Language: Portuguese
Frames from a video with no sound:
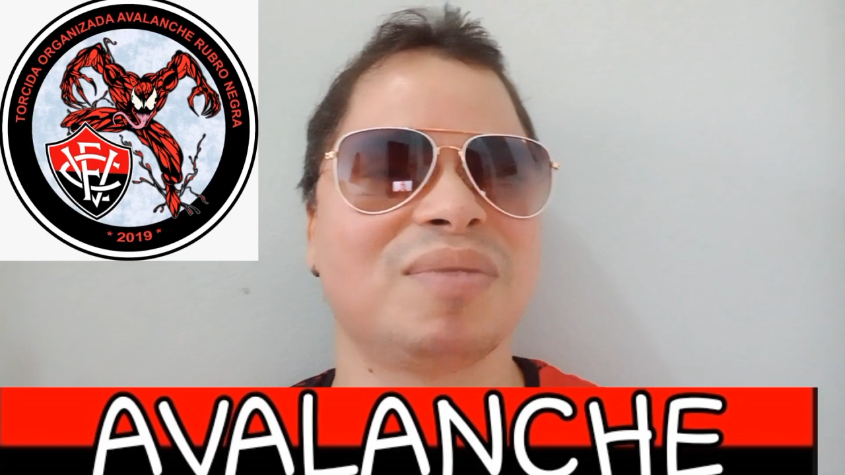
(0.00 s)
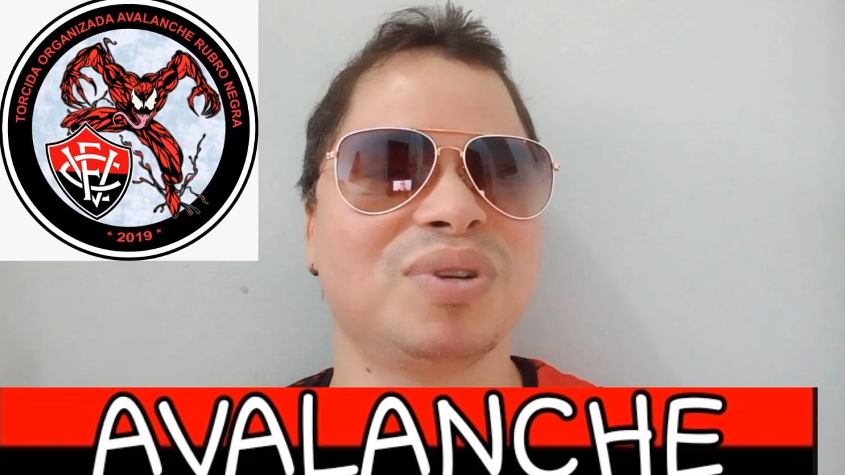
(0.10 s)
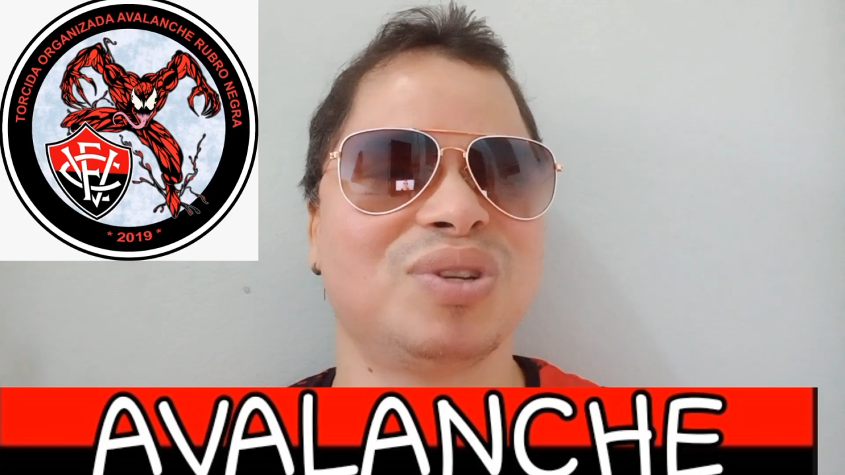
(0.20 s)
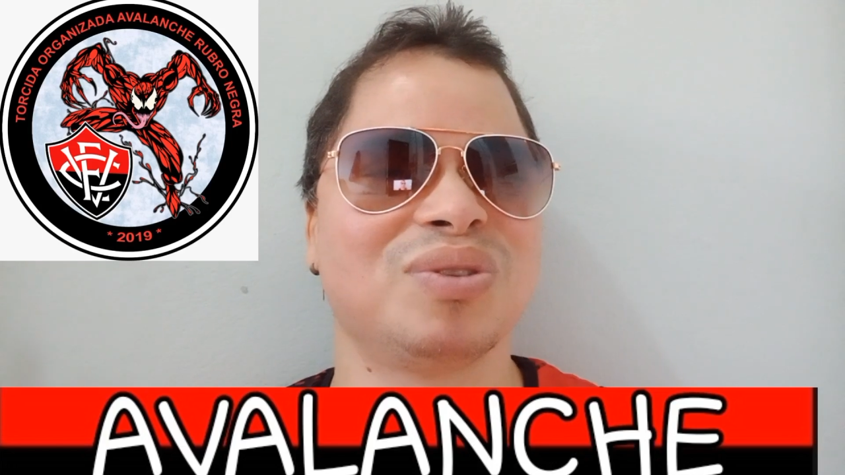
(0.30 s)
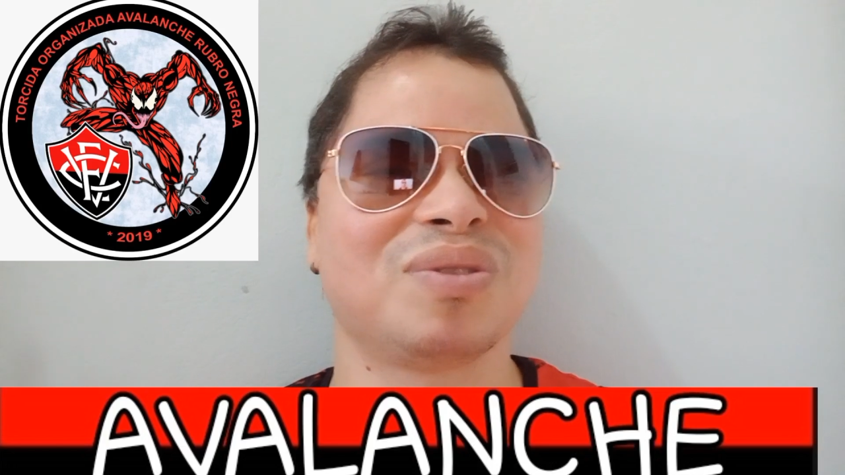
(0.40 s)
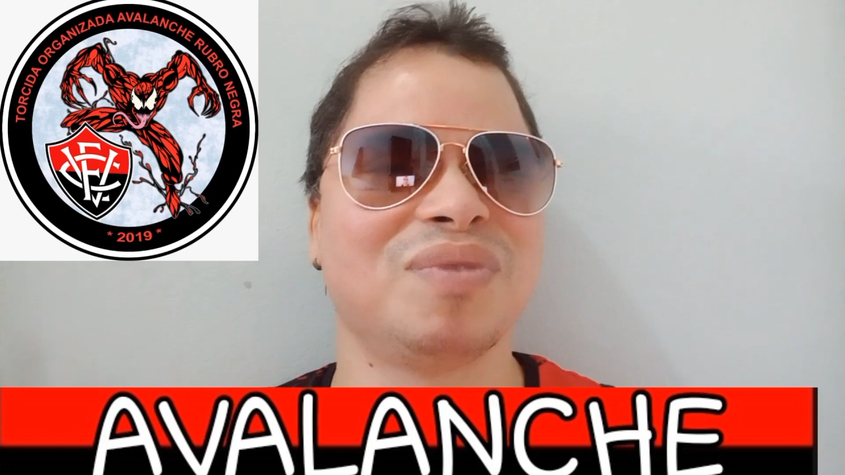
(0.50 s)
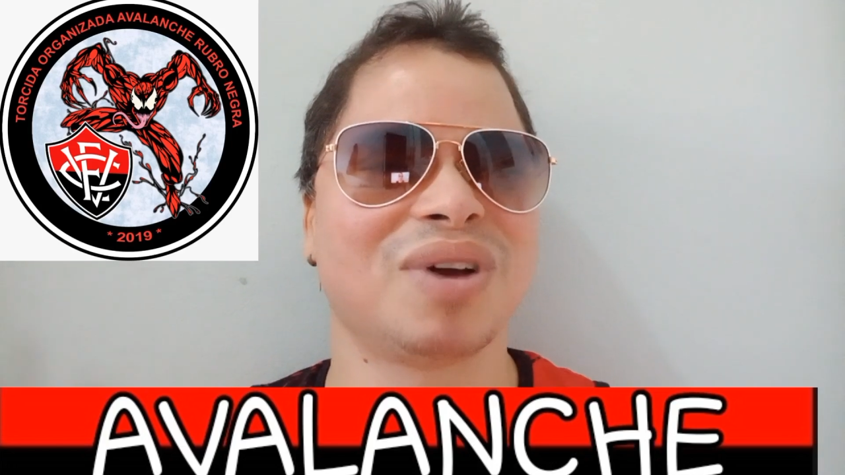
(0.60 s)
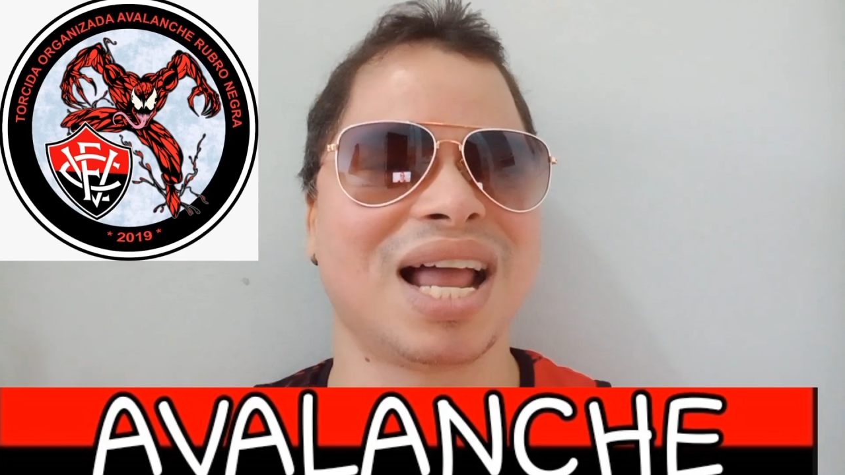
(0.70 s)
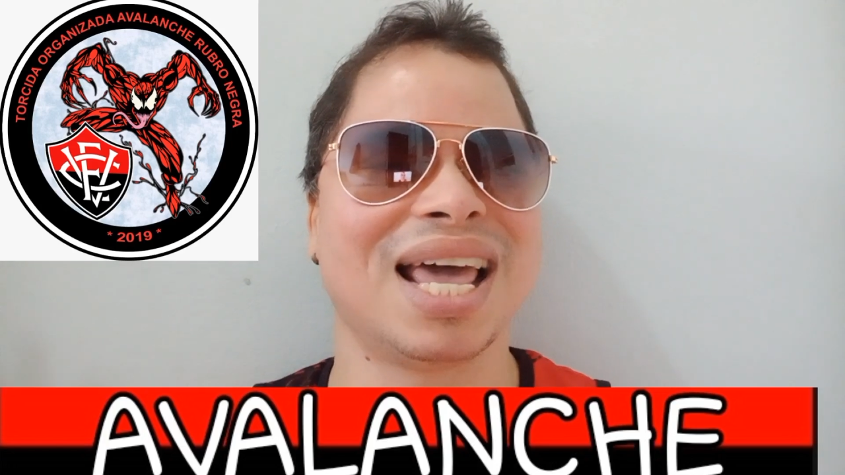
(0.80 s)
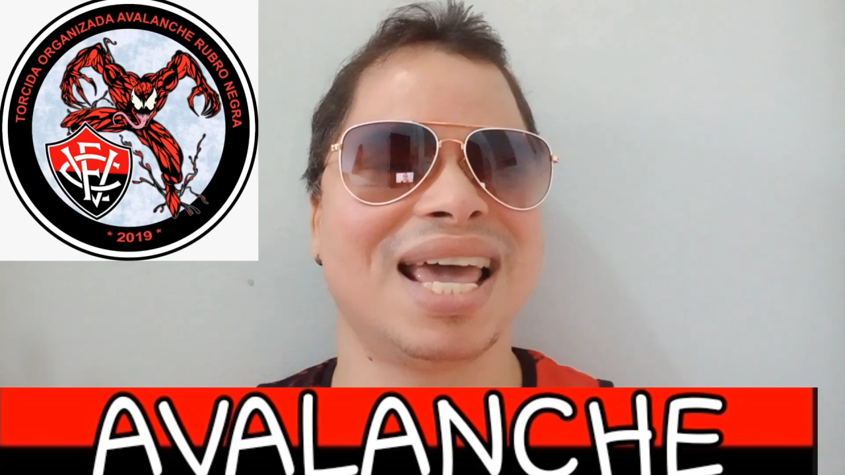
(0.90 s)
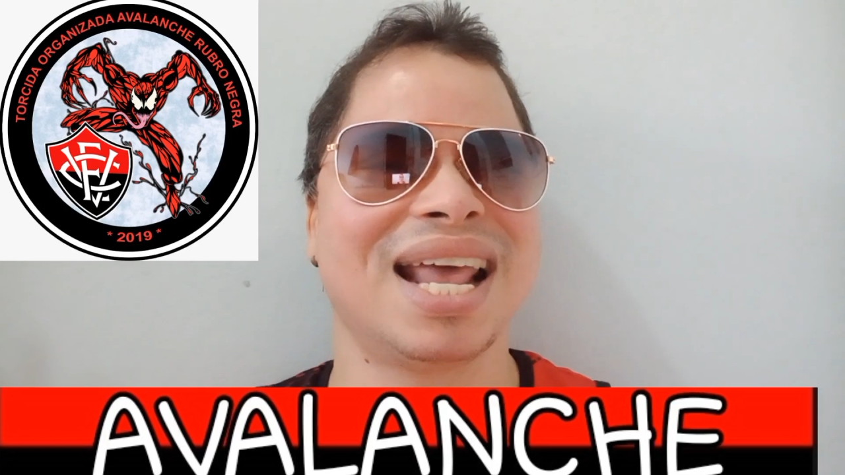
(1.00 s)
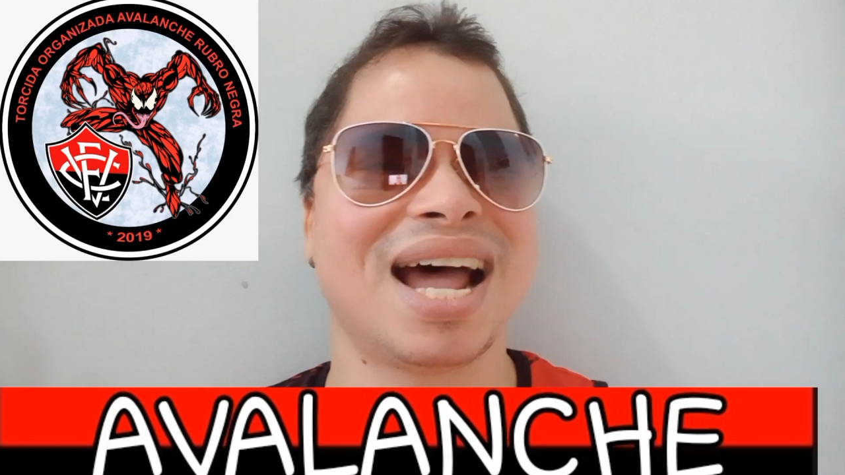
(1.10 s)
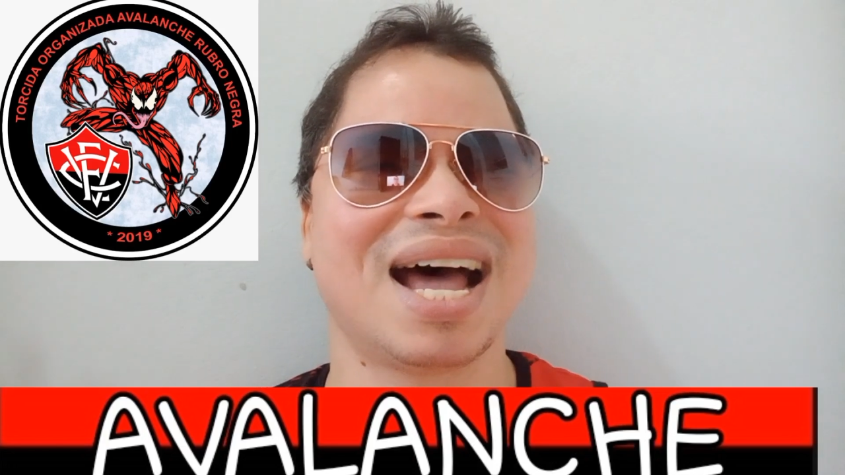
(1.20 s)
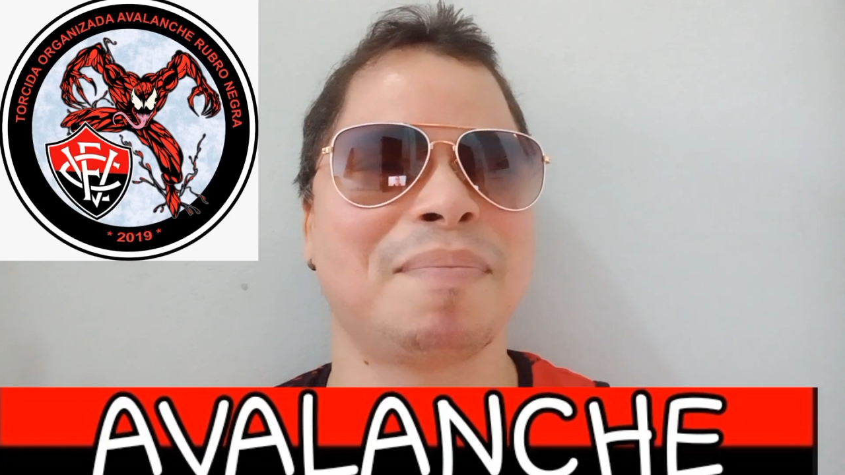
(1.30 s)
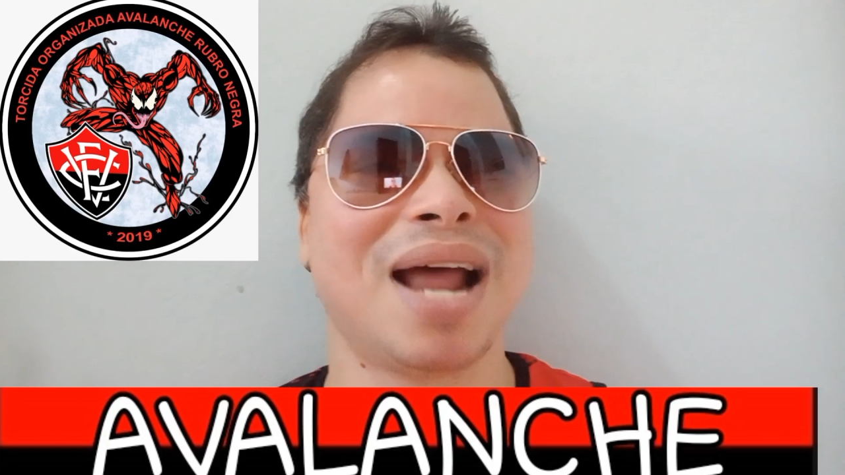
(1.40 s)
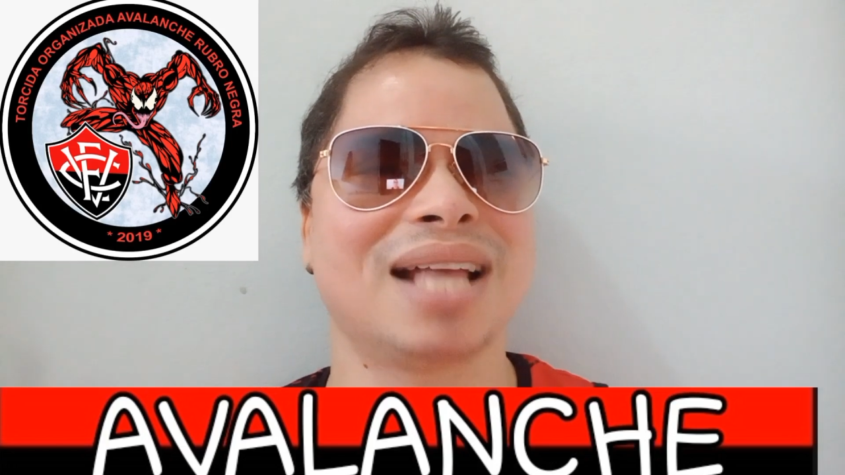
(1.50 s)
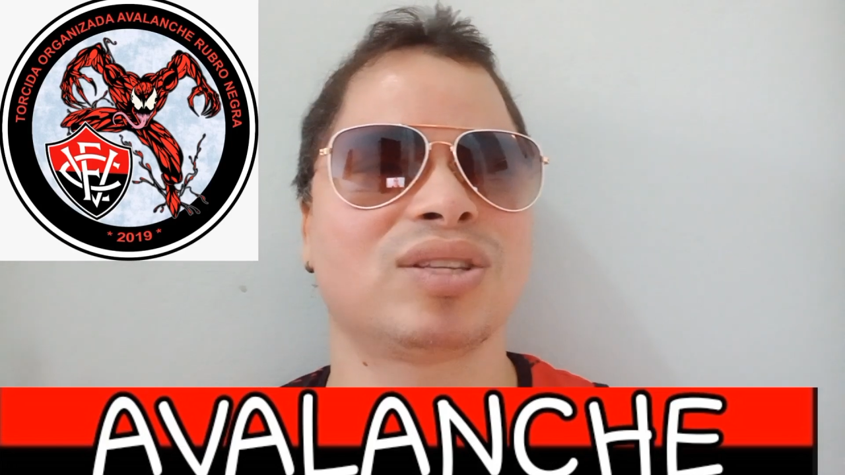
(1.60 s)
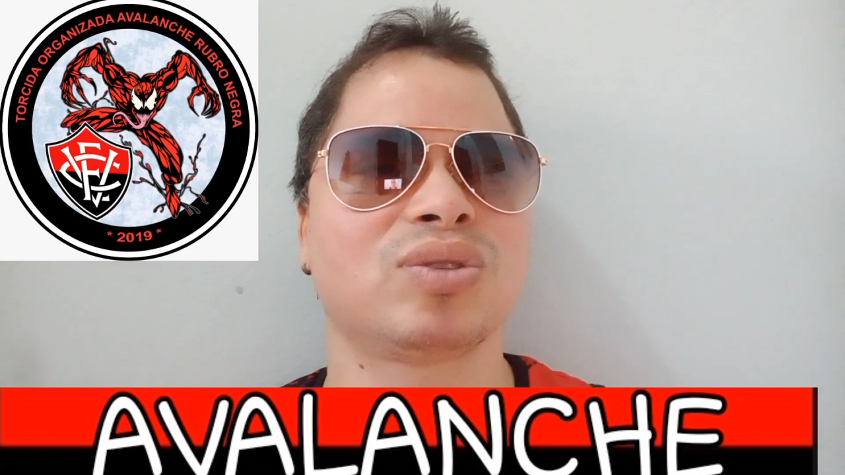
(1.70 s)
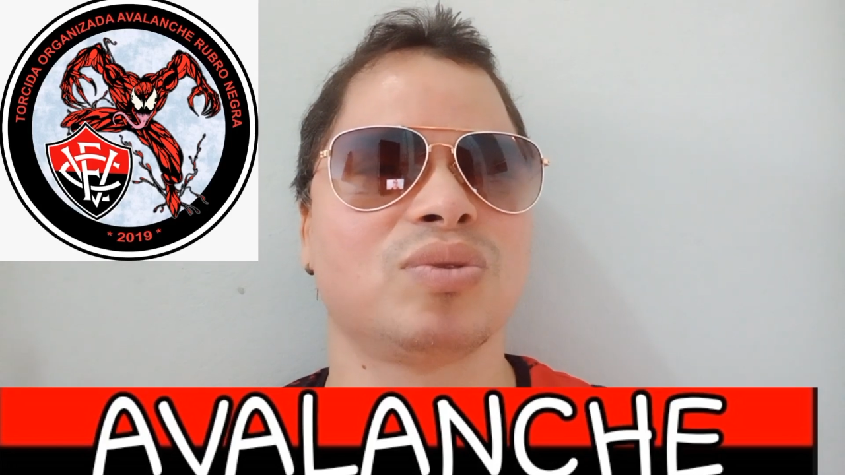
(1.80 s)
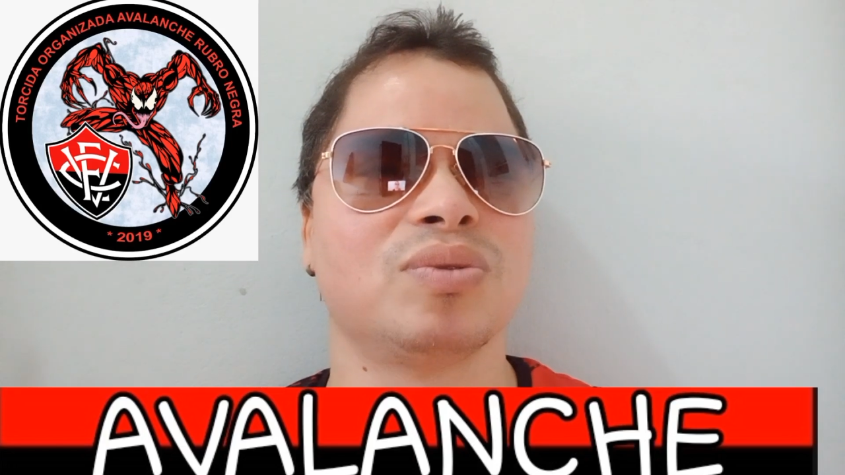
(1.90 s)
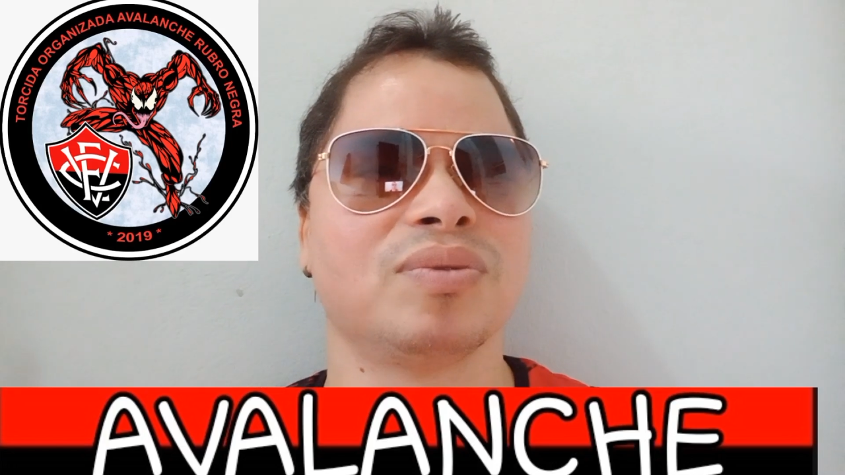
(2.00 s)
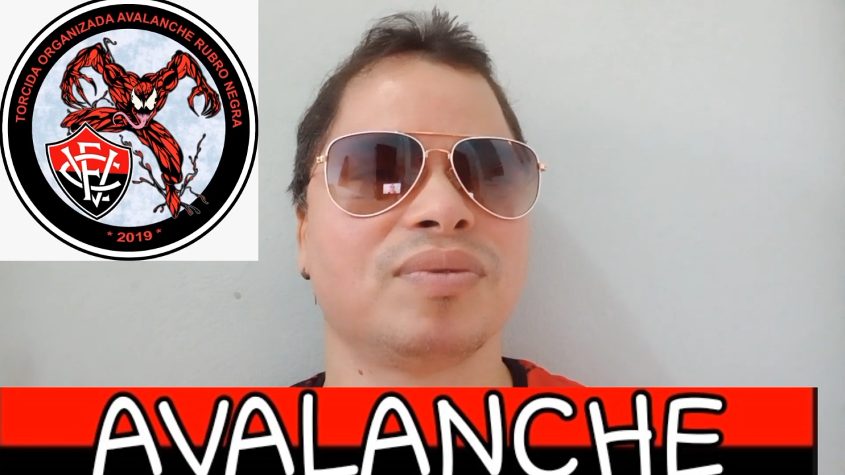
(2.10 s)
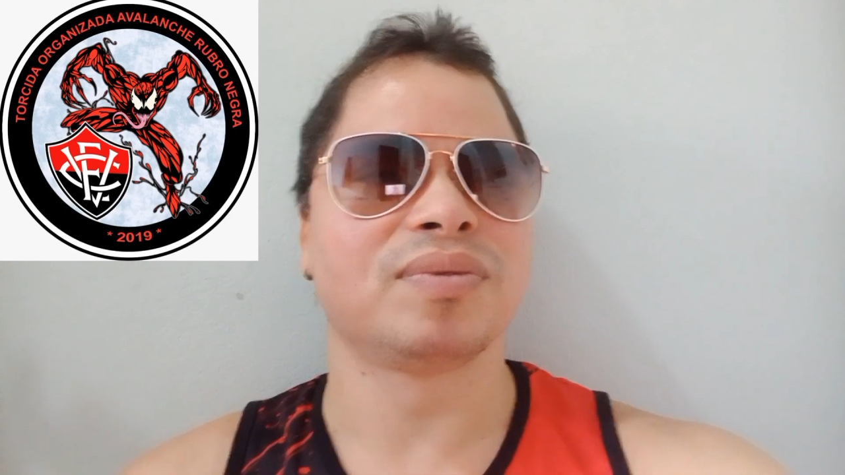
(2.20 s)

Tamo junto, viu, galera? Abraço.